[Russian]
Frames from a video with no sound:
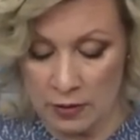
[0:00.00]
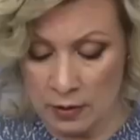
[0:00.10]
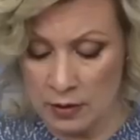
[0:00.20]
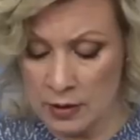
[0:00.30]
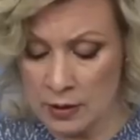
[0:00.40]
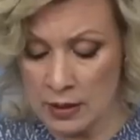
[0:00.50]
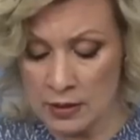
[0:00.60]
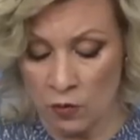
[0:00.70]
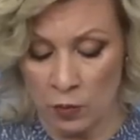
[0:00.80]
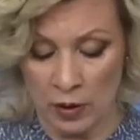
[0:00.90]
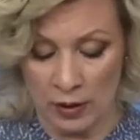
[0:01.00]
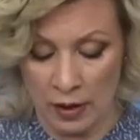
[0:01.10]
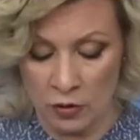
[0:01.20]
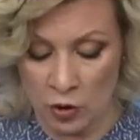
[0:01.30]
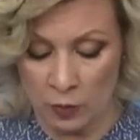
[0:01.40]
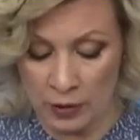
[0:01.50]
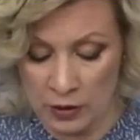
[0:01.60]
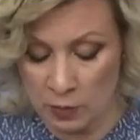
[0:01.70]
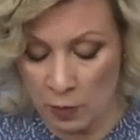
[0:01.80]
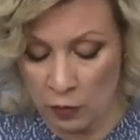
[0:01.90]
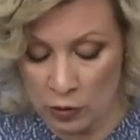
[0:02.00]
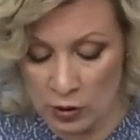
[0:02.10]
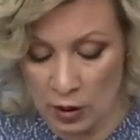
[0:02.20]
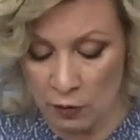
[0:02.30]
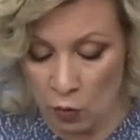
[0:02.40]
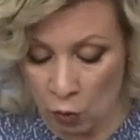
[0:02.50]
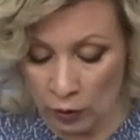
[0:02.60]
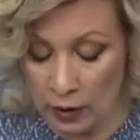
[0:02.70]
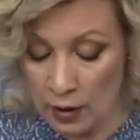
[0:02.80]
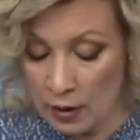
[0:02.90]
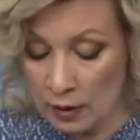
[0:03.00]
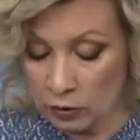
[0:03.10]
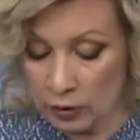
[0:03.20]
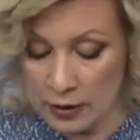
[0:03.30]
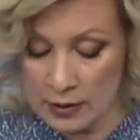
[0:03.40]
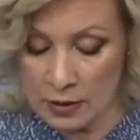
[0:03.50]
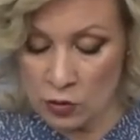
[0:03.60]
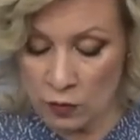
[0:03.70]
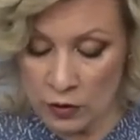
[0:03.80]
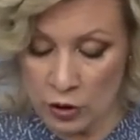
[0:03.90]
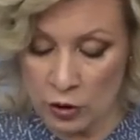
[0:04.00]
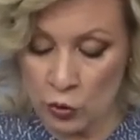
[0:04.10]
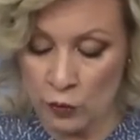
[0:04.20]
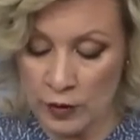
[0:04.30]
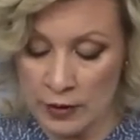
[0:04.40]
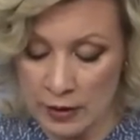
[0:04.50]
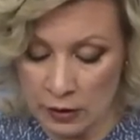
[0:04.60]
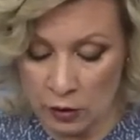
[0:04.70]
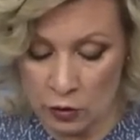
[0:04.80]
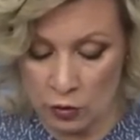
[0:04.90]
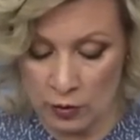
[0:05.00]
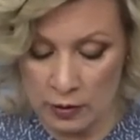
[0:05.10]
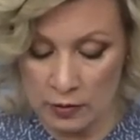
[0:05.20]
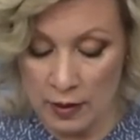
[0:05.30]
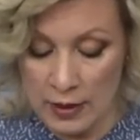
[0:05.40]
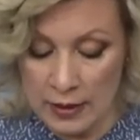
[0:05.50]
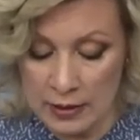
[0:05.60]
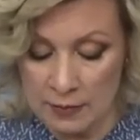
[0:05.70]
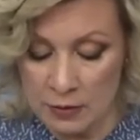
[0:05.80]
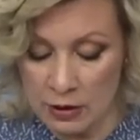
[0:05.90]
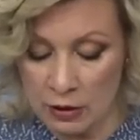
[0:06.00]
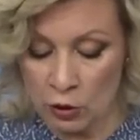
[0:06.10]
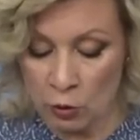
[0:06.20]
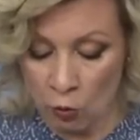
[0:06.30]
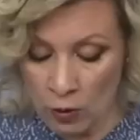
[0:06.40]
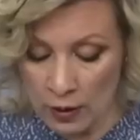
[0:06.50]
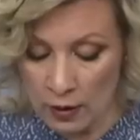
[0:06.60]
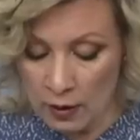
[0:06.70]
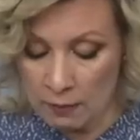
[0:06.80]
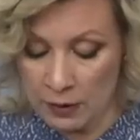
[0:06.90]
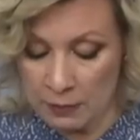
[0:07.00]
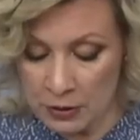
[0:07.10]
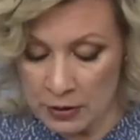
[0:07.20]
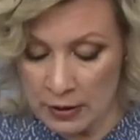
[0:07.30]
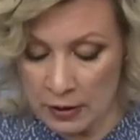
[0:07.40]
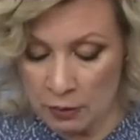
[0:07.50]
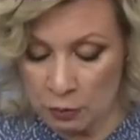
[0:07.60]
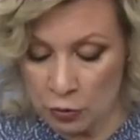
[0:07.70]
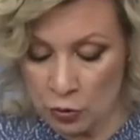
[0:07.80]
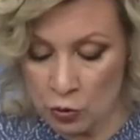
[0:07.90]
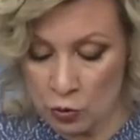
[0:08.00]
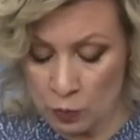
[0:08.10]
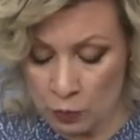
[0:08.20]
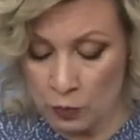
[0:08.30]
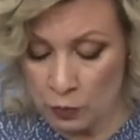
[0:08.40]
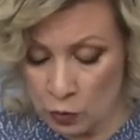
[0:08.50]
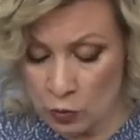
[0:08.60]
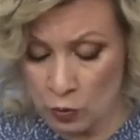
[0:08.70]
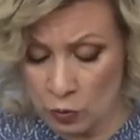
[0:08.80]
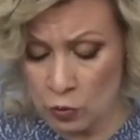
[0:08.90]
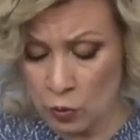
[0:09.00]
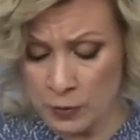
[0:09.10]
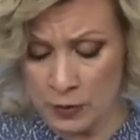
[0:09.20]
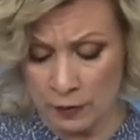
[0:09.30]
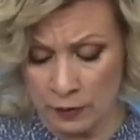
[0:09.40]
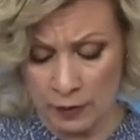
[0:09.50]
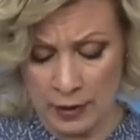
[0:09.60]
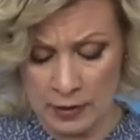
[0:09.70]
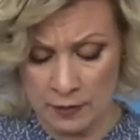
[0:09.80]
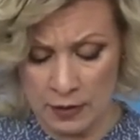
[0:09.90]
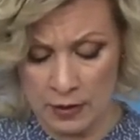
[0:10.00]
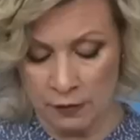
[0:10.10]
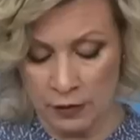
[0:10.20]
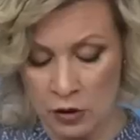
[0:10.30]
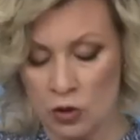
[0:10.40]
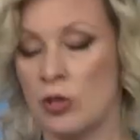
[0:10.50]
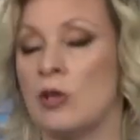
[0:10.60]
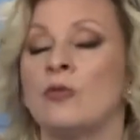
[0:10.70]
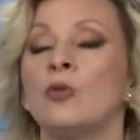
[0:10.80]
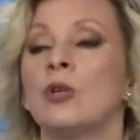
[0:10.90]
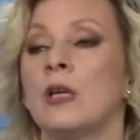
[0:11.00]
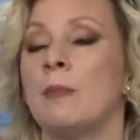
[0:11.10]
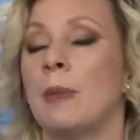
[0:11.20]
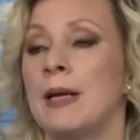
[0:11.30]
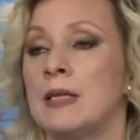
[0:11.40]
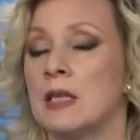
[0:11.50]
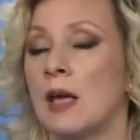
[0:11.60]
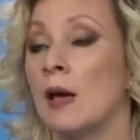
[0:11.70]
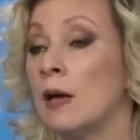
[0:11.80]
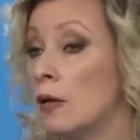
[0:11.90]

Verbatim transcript: из основополагающих принципов Устава ООН, который касается уважения суверенитета государств, их самостоятельной роли при определении путей собственного развития внешней и внутренней политики.